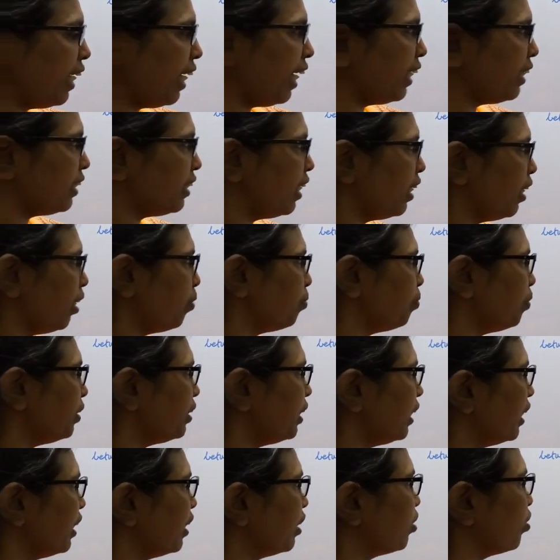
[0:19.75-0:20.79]
ரேஷனல்
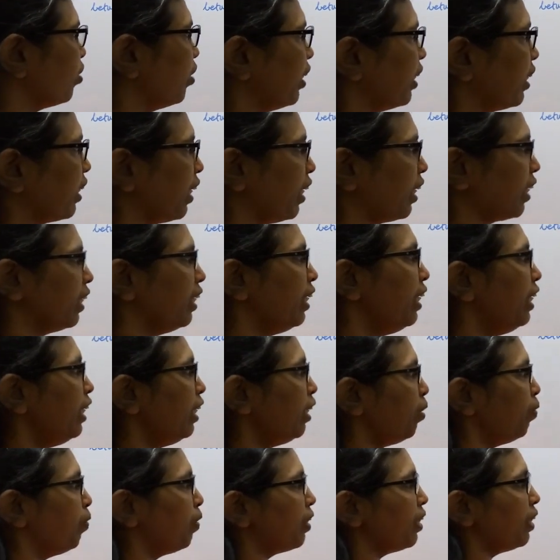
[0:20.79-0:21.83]
நம்பர்ஸ் எழுத சொல்லியிருக்காங்க
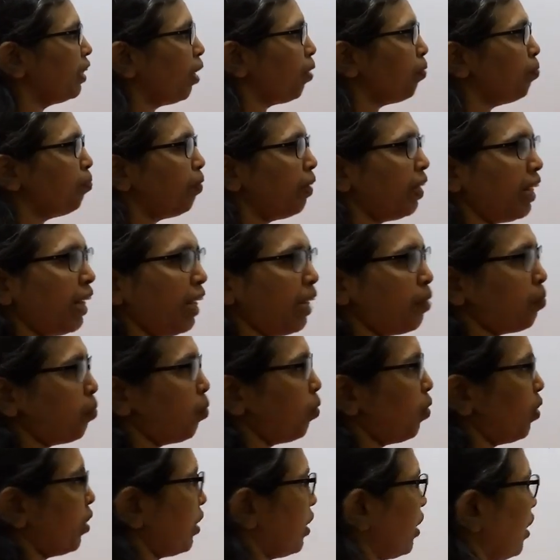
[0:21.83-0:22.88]
நமக்கு நம்பர் லைன்
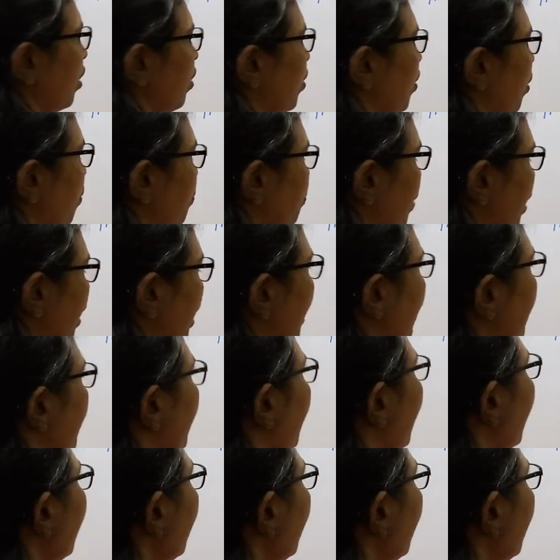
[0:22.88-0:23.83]
போட தெரியும் நம்பர் லைன்ல